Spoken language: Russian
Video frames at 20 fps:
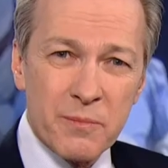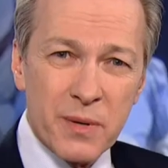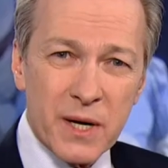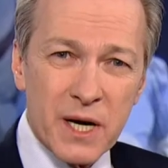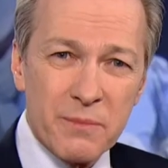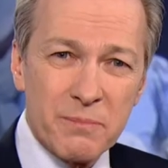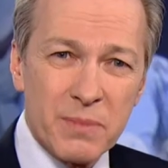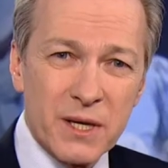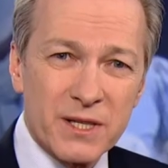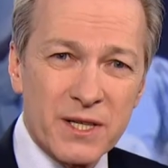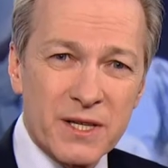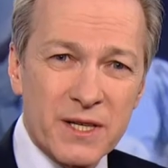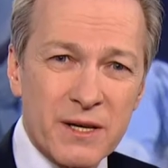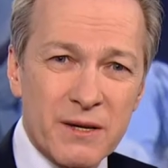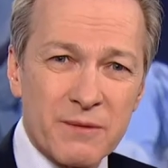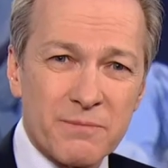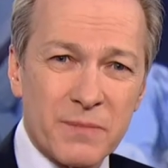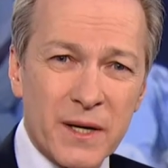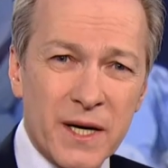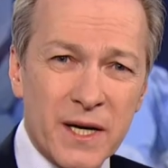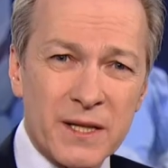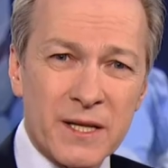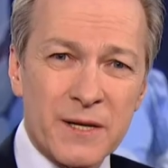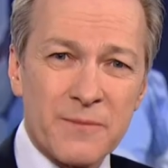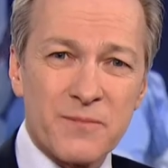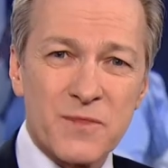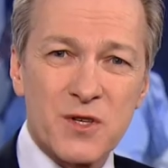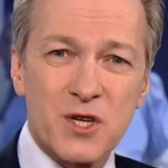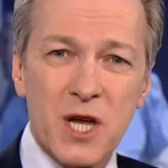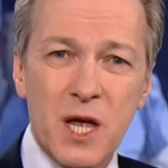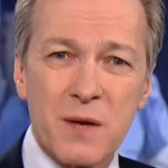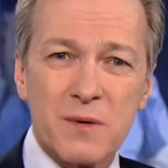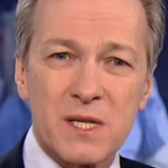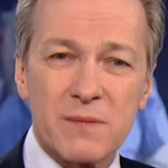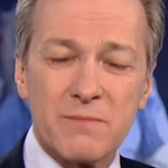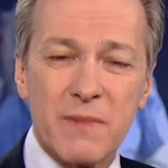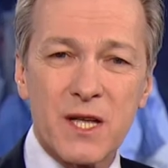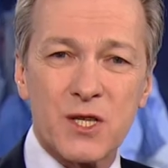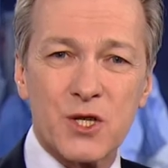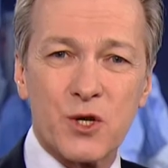Про Питера Пена
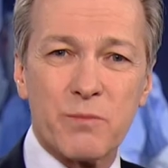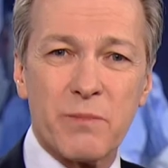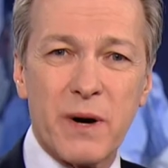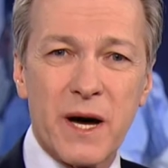Джеймс Мэтью